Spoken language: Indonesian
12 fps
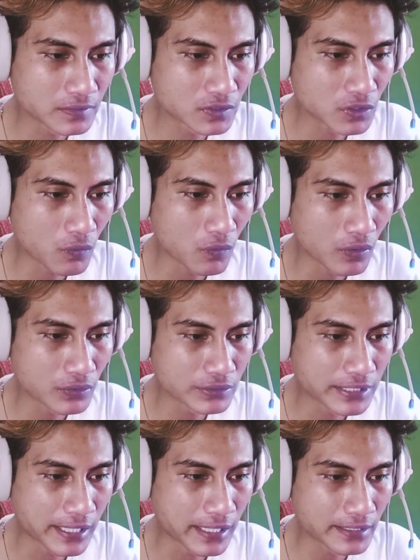
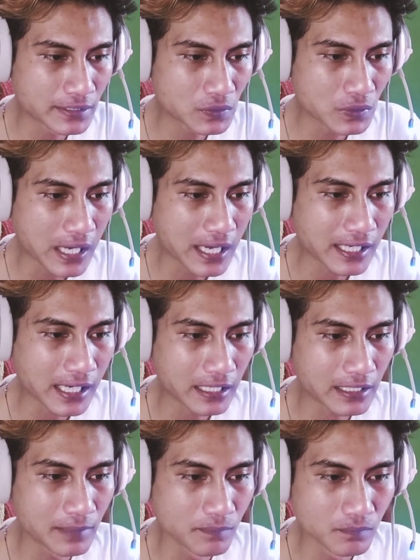Cowoknya itu
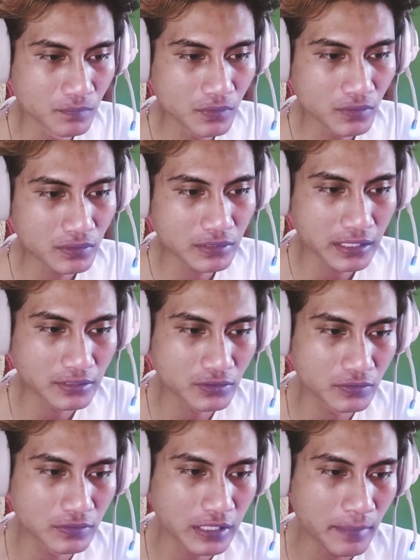agak gemuk dan
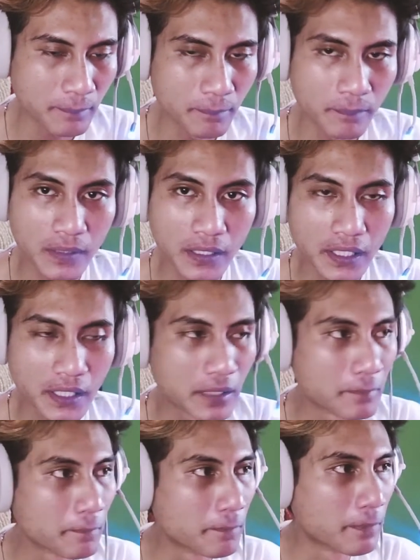juga
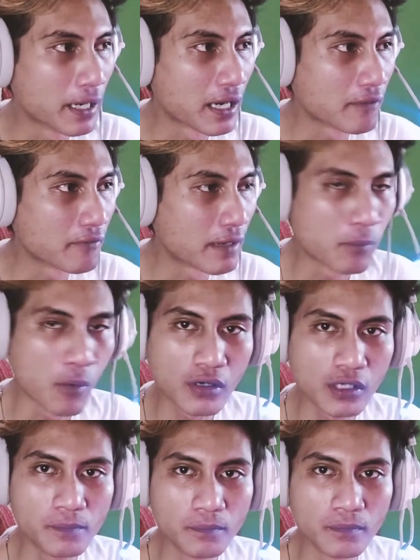bawa
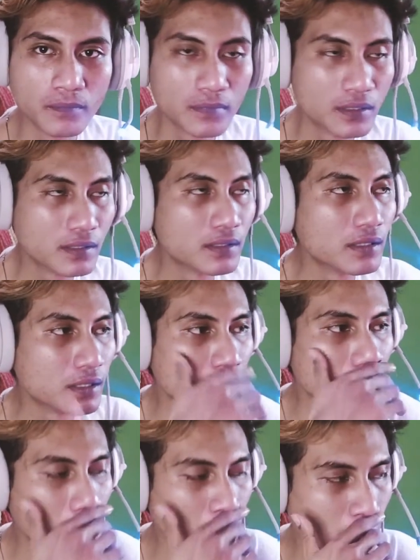bogem
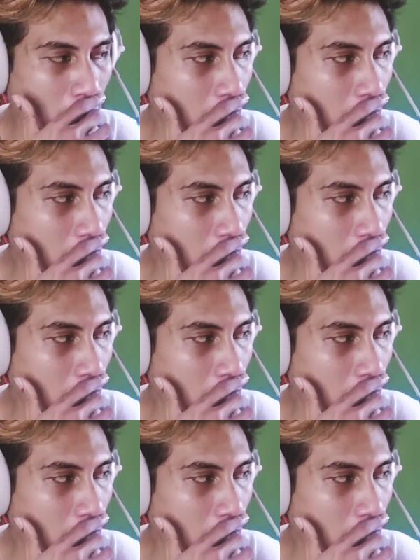bukan